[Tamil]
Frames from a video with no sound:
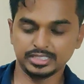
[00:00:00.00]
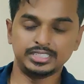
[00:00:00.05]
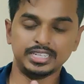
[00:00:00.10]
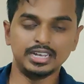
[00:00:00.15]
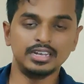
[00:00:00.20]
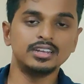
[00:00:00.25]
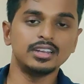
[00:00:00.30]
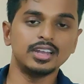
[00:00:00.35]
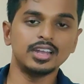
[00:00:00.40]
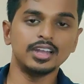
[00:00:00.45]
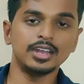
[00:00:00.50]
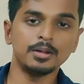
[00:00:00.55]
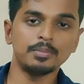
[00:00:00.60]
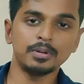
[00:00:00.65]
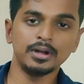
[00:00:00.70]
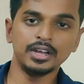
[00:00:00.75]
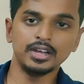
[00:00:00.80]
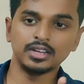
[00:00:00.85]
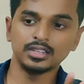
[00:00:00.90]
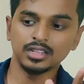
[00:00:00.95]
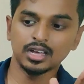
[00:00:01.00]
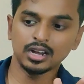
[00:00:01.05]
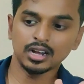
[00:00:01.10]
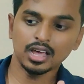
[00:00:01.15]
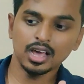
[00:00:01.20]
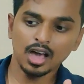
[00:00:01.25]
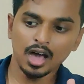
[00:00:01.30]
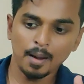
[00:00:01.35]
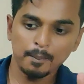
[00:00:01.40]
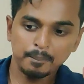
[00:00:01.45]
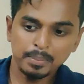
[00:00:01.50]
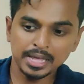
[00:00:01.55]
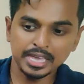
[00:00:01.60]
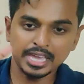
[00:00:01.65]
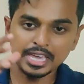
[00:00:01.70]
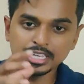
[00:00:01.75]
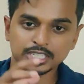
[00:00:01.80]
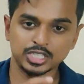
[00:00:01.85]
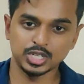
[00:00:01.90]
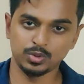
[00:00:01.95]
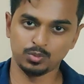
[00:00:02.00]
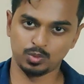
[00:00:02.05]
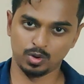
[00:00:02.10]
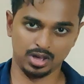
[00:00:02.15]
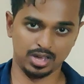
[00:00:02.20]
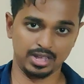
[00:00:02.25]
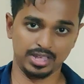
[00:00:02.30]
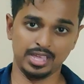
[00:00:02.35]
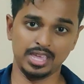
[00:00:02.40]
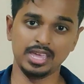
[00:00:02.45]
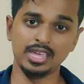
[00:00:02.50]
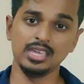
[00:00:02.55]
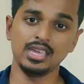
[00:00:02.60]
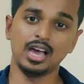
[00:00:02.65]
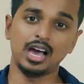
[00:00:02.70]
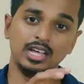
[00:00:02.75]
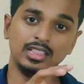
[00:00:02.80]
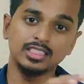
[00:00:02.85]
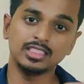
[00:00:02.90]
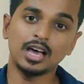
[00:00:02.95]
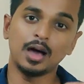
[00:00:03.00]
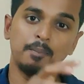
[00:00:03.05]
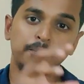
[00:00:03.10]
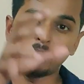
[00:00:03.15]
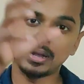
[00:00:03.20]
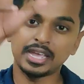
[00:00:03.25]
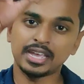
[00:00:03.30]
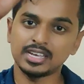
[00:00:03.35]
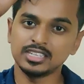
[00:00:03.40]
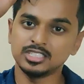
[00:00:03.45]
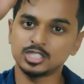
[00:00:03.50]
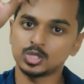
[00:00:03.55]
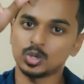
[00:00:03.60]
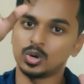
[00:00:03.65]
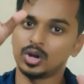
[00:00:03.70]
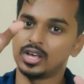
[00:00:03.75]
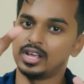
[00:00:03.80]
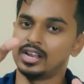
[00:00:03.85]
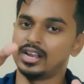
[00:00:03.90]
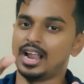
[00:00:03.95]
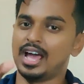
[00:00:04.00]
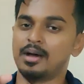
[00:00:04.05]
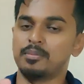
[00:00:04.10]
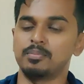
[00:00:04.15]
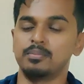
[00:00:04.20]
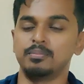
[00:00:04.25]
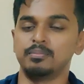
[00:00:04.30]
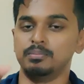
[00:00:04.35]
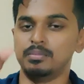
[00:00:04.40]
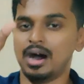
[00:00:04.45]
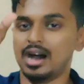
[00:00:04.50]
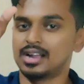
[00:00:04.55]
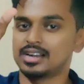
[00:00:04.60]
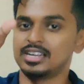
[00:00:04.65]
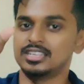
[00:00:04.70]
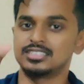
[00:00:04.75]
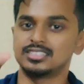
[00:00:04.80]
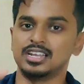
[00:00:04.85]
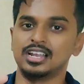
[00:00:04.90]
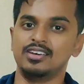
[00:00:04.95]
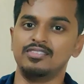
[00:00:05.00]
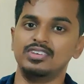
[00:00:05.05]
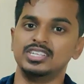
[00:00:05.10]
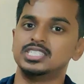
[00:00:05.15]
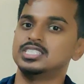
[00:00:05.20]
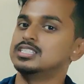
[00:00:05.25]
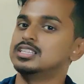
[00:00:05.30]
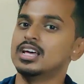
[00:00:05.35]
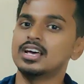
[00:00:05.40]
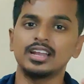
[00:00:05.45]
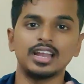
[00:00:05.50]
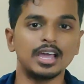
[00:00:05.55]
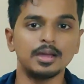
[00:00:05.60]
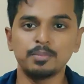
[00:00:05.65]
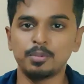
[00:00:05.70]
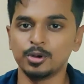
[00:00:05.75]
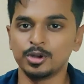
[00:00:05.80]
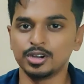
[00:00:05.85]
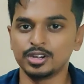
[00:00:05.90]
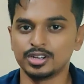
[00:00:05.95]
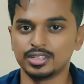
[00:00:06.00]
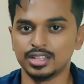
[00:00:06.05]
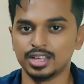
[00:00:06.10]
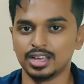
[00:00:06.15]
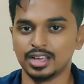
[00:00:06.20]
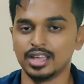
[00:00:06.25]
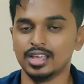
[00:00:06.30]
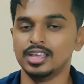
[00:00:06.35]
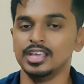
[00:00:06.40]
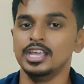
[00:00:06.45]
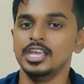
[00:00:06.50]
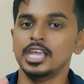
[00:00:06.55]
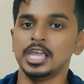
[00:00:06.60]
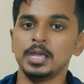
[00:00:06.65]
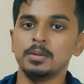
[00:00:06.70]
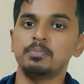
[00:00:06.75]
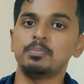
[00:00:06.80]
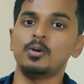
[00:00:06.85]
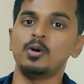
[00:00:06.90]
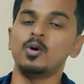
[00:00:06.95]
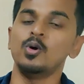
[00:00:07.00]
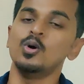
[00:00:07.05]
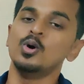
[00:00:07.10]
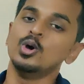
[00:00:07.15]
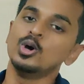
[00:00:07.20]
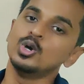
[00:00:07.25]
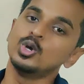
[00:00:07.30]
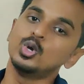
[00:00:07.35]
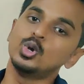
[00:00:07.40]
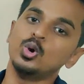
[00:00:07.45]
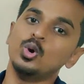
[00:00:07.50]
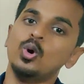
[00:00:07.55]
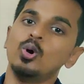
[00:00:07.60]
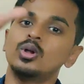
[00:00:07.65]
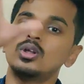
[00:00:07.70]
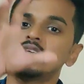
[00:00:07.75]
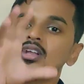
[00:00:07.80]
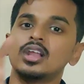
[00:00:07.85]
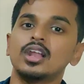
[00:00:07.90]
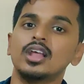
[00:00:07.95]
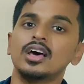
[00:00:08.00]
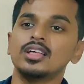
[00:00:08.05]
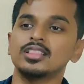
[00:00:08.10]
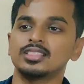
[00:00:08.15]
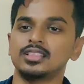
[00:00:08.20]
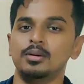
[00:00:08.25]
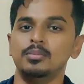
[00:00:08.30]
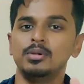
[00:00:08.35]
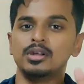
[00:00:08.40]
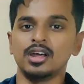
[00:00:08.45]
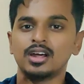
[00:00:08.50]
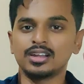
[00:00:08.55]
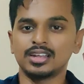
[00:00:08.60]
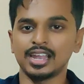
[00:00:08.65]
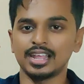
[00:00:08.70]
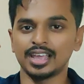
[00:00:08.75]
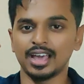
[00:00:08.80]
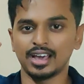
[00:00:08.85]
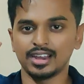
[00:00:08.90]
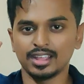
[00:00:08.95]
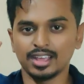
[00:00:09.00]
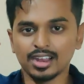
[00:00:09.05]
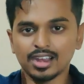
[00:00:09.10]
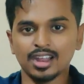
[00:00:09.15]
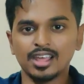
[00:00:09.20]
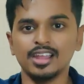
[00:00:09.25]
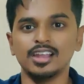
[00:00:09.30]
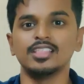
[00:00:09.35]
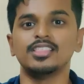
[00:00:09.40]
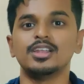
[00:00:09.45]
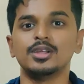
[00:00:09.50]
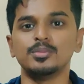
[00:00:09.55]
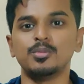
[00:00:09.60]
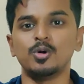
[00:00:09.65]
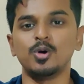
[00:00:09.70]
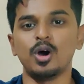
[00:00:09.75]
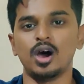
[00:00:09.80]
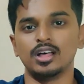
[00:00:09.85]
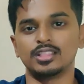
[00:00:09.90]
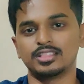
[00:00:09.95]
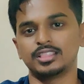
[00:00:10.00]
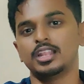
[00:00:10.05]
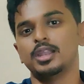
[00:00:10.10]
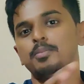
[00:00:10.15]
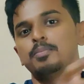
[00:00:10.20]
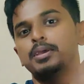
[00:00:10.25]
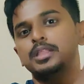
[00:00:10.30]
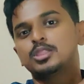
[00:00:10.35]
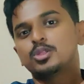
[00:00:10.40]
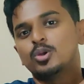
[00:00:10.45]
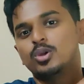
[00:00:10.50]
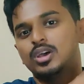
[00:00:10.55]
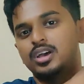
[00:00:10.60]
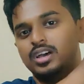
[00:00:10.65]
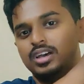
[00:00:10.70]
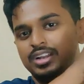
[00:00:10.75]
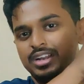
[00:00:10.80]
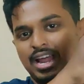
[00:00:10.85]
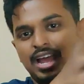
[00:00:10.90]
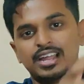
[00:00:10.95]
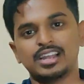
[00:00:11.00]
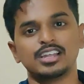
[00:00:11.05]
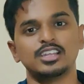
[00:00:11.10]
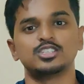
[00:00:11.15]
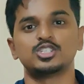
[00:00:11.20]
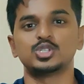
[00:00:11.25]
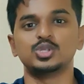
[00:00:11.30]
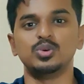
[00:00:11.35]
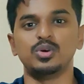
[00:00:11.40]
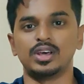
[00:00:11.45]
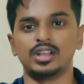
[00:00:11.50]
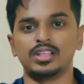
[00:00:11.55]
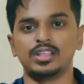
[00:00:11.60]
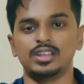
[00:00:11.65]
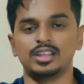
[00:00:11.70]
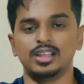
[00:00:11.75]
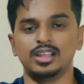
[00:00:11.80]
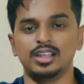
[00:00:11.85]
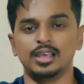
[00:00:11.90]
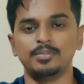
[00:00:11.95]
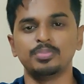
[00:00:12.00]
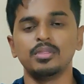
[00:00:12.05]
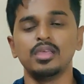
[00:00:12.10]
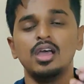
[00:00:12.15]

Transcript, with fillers: ஜென்ரலாக என்ன பண்ணிட்டு இருந்தாங்கன்னா அப்ளிகேஷன் வாங்கி அந்த அப்ளிகன்ஸோட ரேங்க் மார்க் லிஸ்ட்லாம் வச்சு தான் ரேங்க் போட்டுட்ருந்தாங்க இருந்தாங்க இப்போது டோட்டலாக தமிழ்நாட்டில் யார் யாரெல்லாம் எழுதினமோ அத்தனை பேர்த்தோட ரேங்க் லிஸ்ட்டு வரதுனால